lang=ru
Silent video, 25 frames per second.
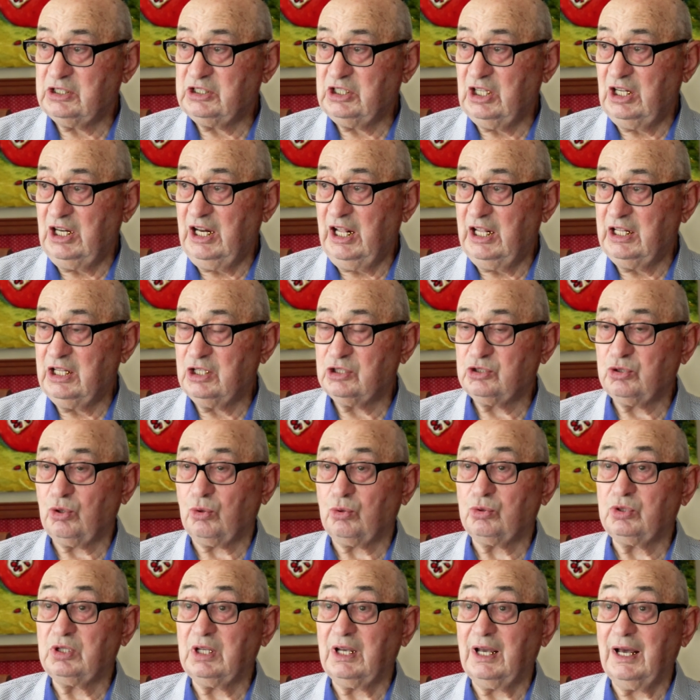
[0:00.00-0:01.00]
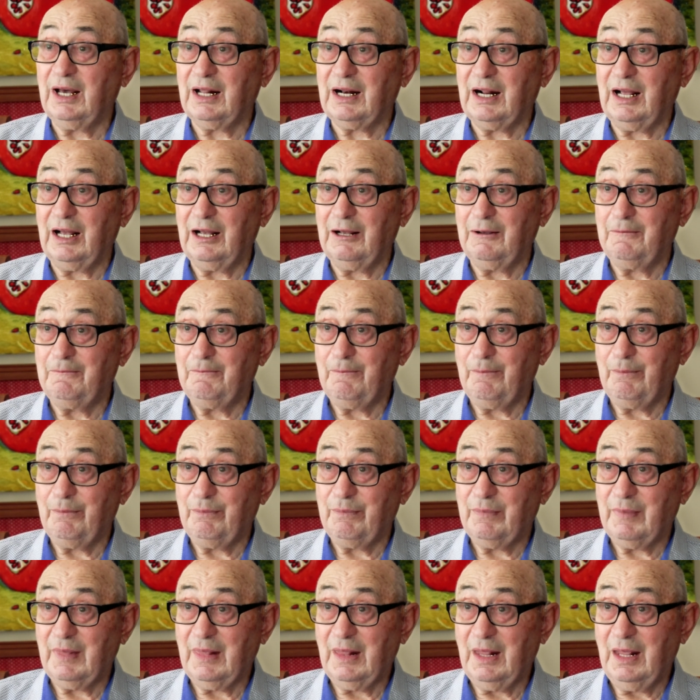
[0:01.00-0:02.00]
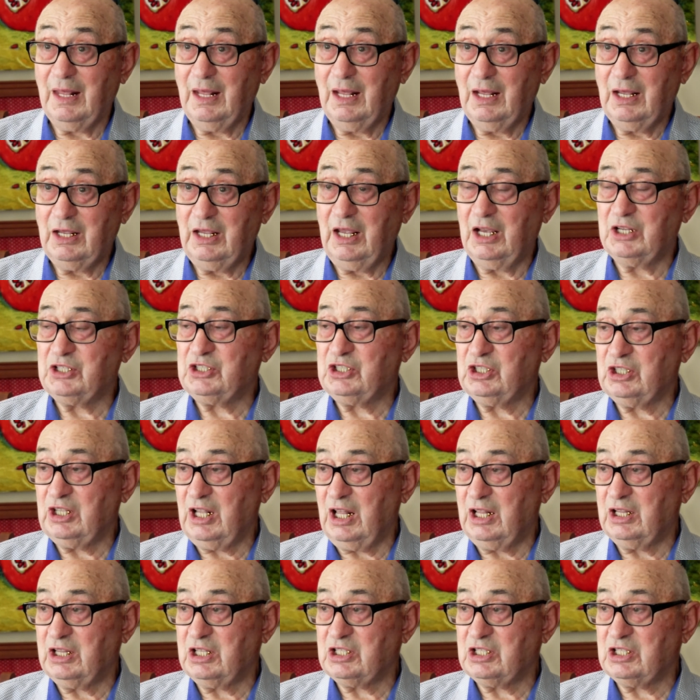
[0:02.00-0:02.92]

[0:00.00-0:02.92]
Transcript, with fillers: селение Сурхти Я считаю,